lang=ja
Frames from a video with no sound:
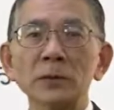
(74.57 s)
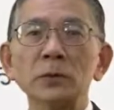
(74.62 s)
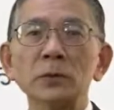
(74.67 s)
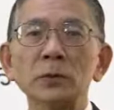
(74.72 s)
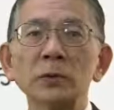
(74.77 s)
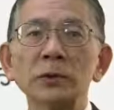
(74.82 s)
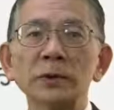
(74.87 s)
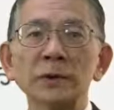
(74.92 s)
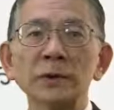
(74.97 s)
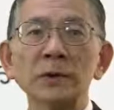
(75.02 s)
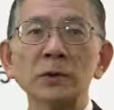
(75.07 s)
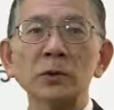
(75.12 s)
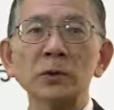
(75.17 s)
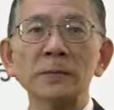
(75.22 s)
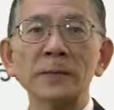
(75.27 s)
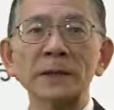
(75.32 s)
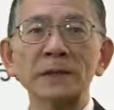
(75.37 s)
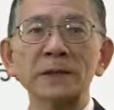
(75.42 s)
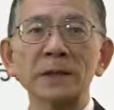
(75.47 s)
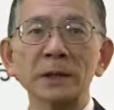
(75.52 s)
と言ってお
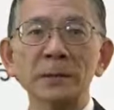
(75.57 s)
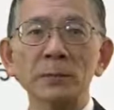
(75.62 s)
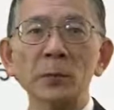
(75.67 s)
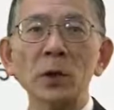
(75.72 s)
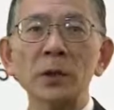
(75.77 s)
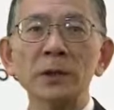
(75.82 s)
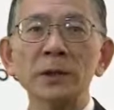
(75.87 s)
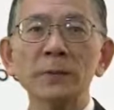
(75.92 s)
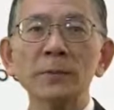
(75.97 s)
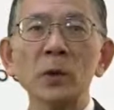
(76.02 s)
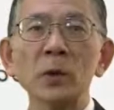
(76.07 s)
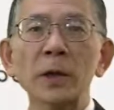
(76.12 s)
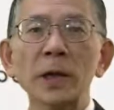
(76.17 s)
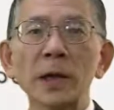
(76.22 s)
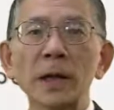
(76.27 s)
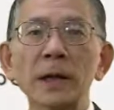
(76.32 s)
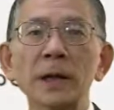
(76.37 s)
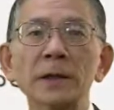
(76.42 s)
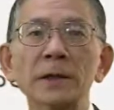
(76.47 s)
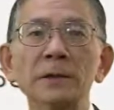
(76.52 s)
りますけれどもにも
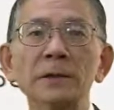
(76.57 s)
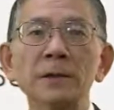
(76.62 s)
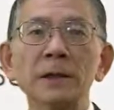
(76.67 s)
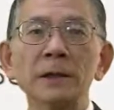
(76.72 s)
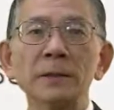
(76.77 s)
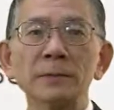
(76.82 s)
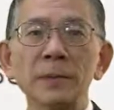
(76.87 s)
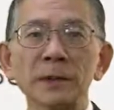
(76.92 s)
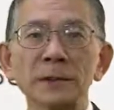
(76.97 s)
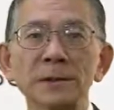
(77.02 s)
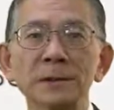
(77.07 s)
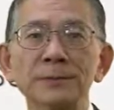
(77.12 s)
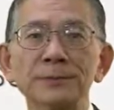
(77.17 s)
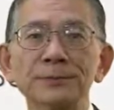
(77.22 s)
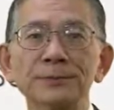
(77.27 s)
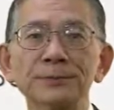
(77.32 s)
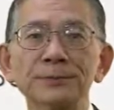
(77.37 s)
書かれています。